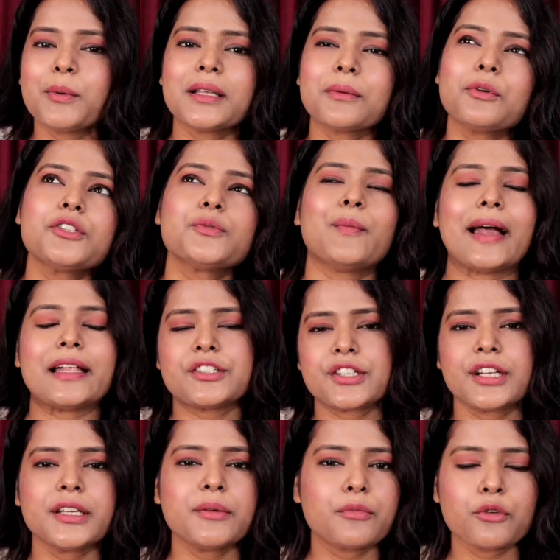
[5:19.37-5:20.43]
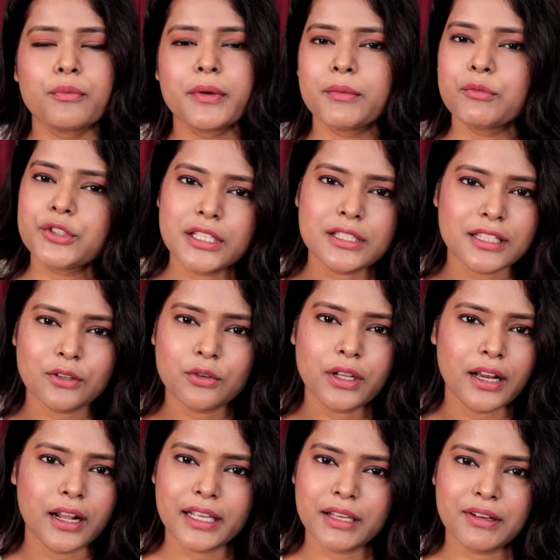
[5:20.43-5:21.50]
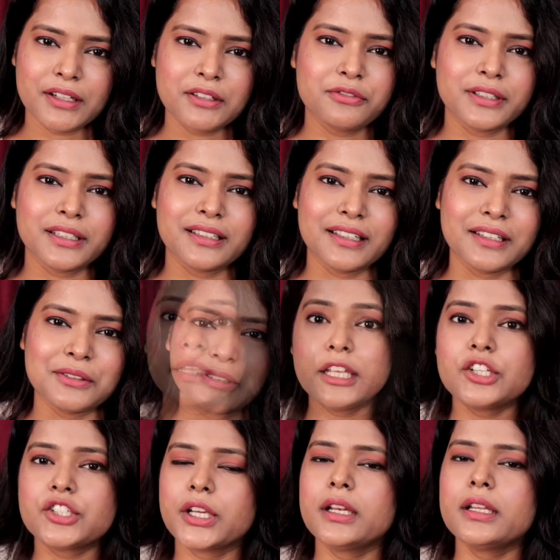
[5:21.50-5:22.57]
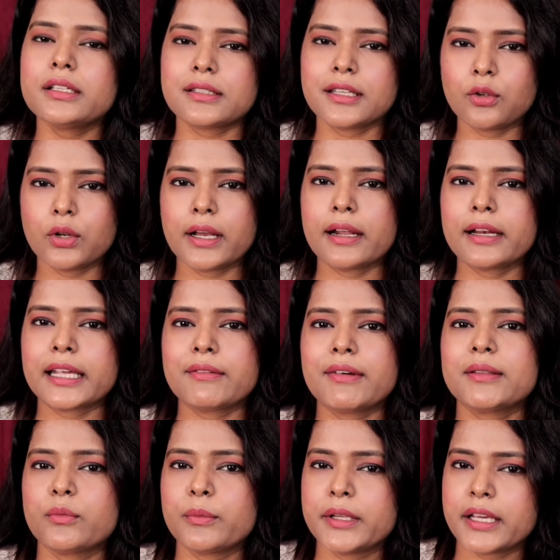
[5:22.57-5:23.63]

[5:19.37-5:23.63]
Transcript: तो मतलब कुछ मैजिकल इंप्रूवमेंट मुझे इस सिर को लगाने के बाद फील नहीं इनिशियली इस सिर को लगाने के बाद